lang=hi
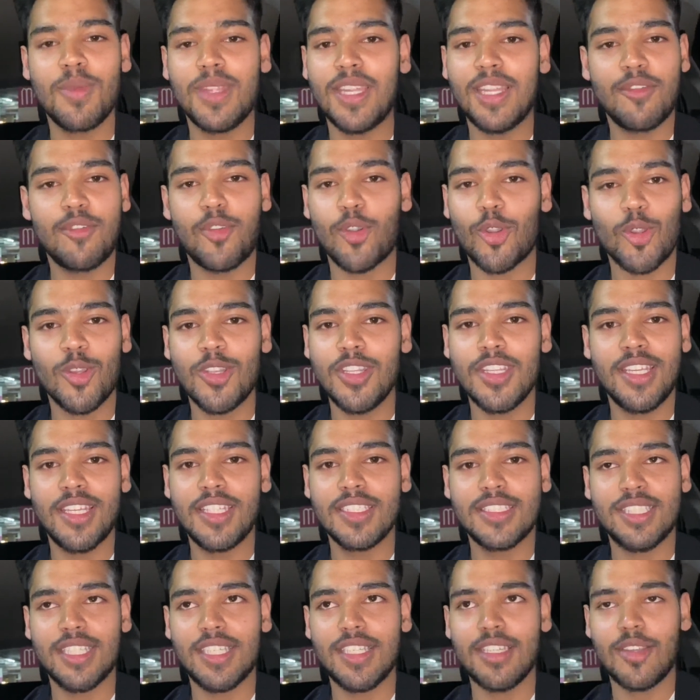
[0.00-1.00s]
मेरी फोटो नहीं
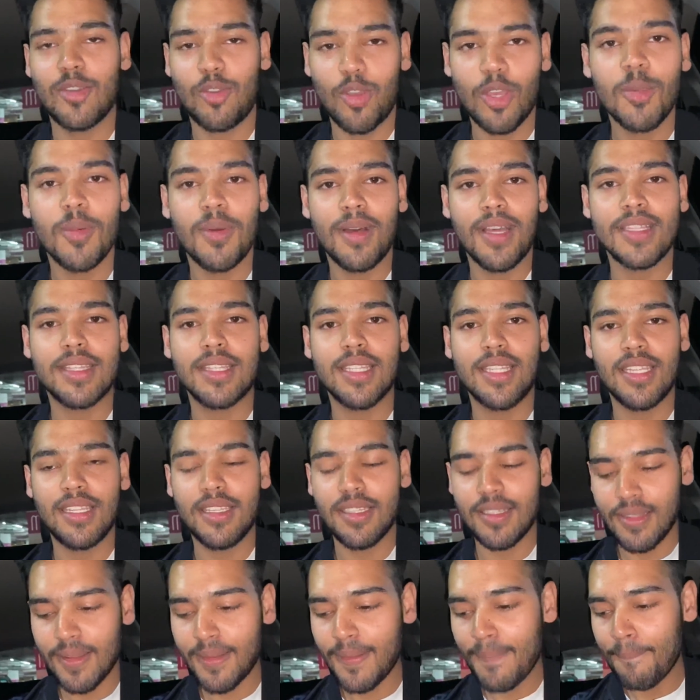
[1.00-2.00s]
खींची कोई बात नहीं मेरी
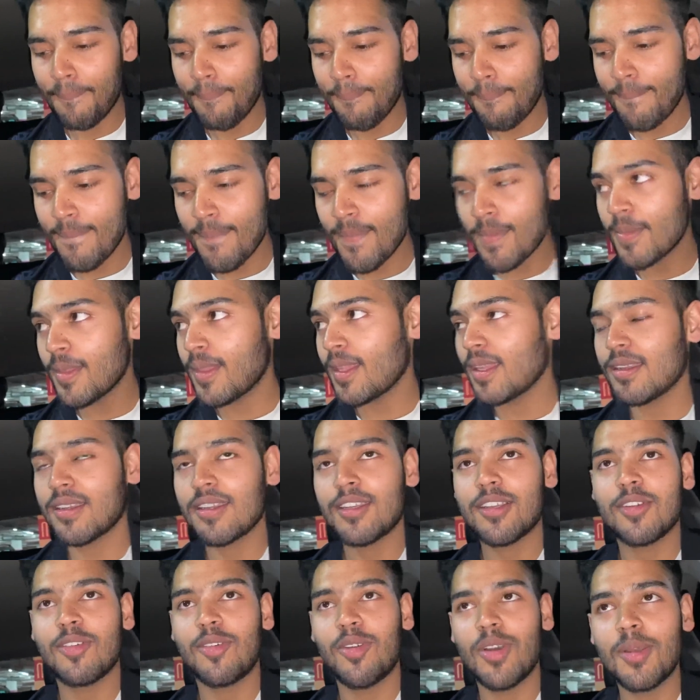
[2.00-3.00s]
मेरी नहीं खींचता
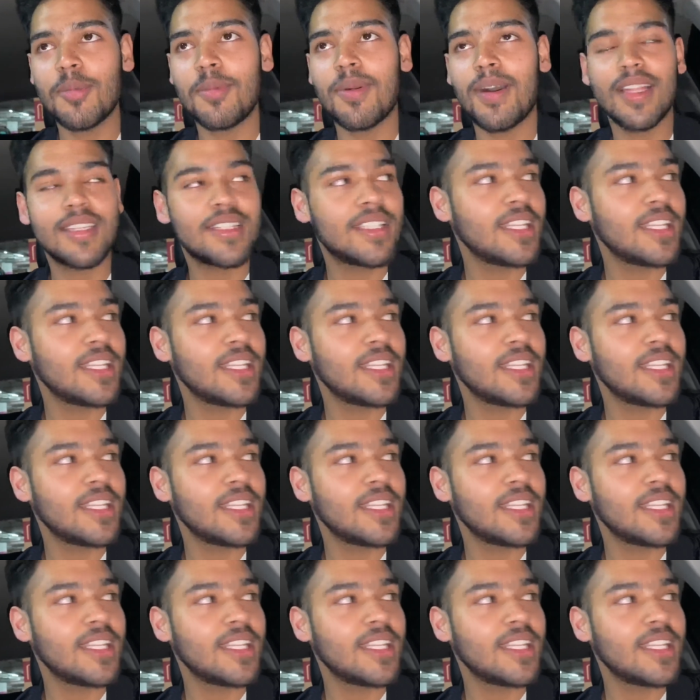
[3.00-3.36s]
कोई भाई कोई बात